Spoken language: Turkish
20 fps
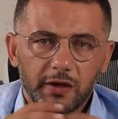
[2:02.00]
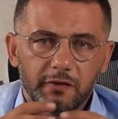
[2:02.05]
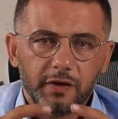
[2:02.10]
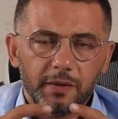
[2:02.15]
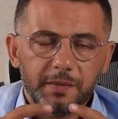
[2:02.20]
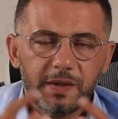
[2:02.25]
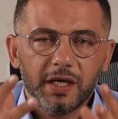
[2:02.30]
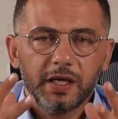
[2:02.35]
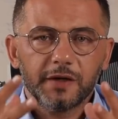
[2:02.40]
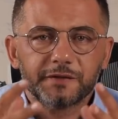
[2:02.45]
Ve
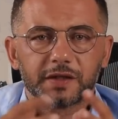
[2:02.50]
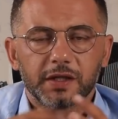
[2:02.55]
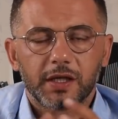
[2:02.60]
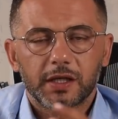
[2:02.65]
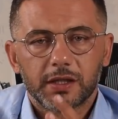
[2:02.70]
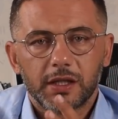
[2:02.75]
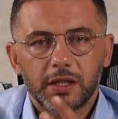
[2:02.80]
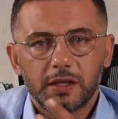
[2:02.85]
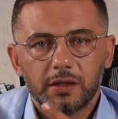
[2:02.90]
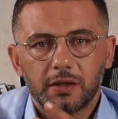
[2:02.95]
bir hafta
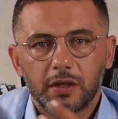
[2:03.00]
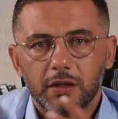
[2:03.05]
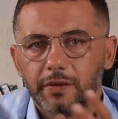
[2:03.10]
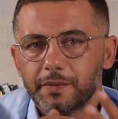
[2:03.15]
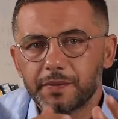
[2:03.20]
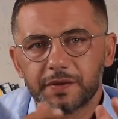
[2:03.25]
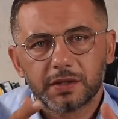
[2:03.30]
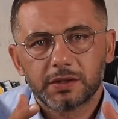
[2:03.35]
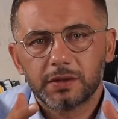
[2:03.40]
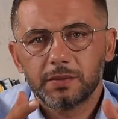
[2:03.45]
kadar
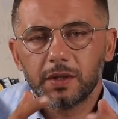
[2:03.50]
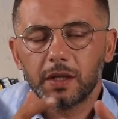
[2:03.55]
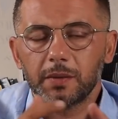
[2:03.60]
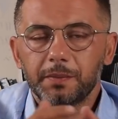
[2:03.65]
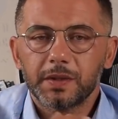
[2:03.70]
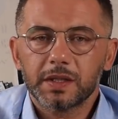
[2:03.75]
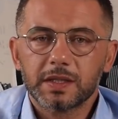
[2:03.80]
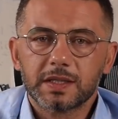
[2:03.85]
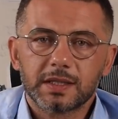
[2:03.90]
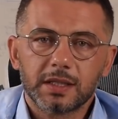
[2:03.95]
alım satım
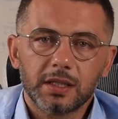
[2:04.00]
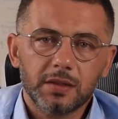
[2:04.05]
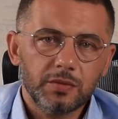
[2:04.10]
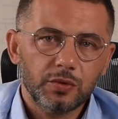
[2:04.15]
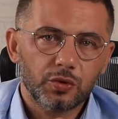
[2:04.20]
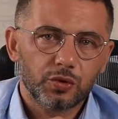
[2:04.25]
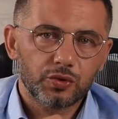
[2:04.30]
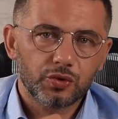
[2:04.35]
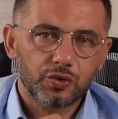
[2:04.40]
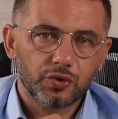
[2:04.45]
yapmak
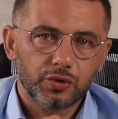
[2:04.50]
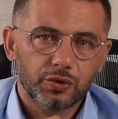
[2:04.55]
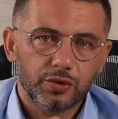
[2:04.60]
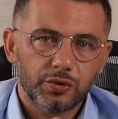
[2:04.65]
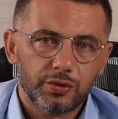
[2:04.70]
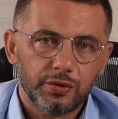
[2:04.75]
istemiyoruz.